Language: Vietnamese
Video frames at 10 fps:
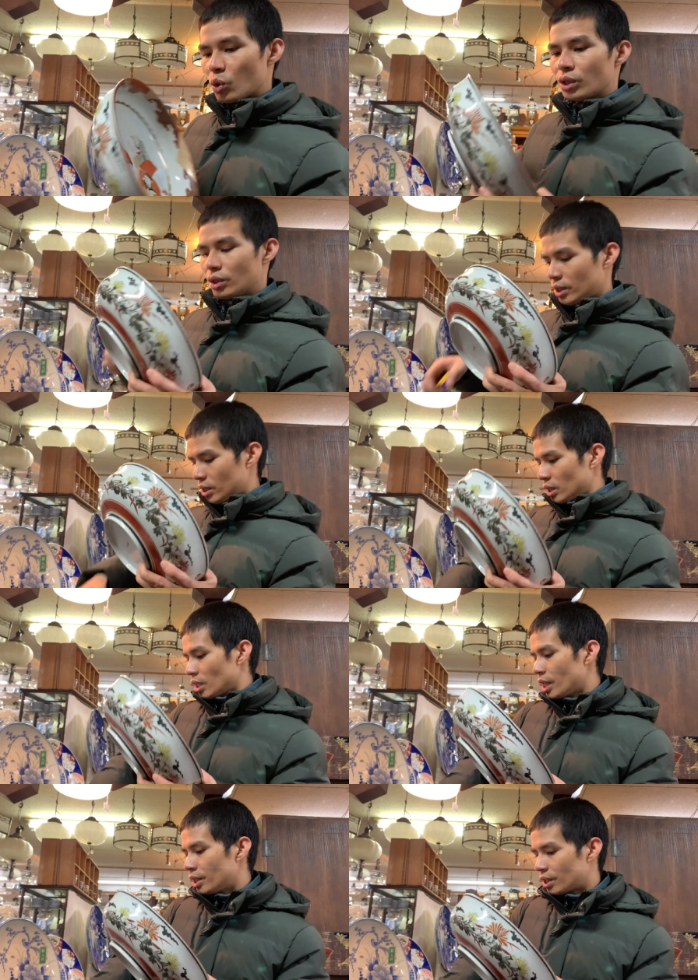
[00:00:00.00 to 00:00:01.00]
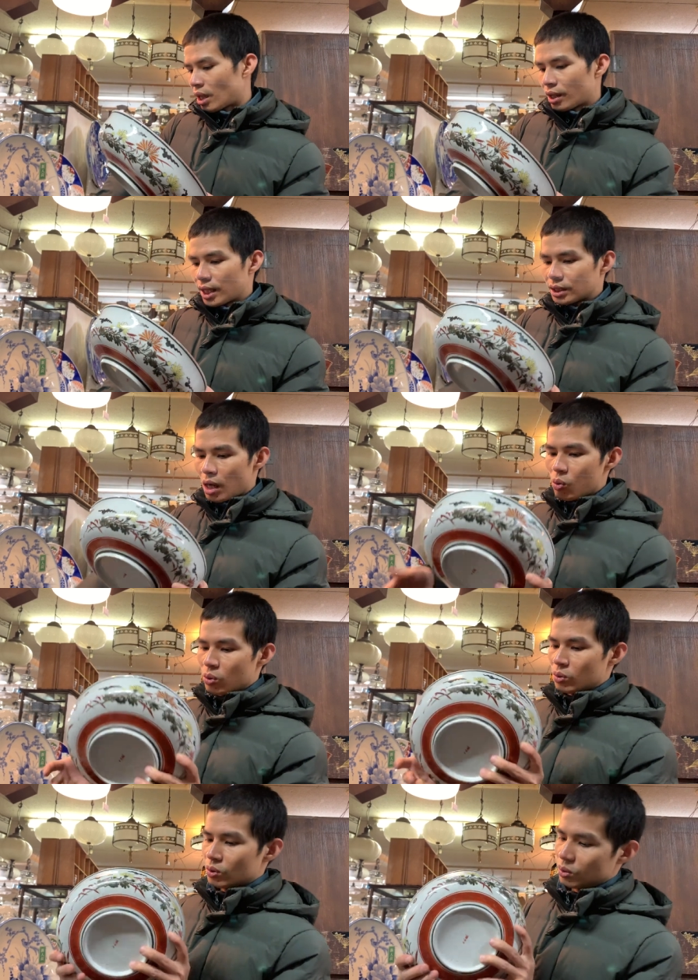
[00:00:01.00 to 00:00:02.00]
luôn đây ở đằng sau
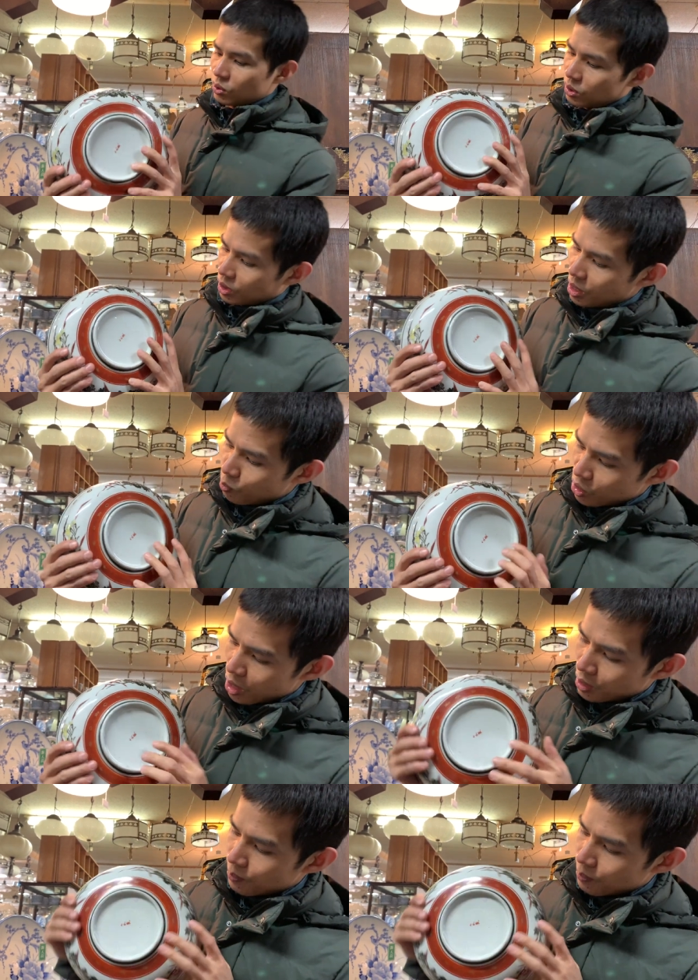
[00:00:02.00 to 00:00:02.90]
đây mọi người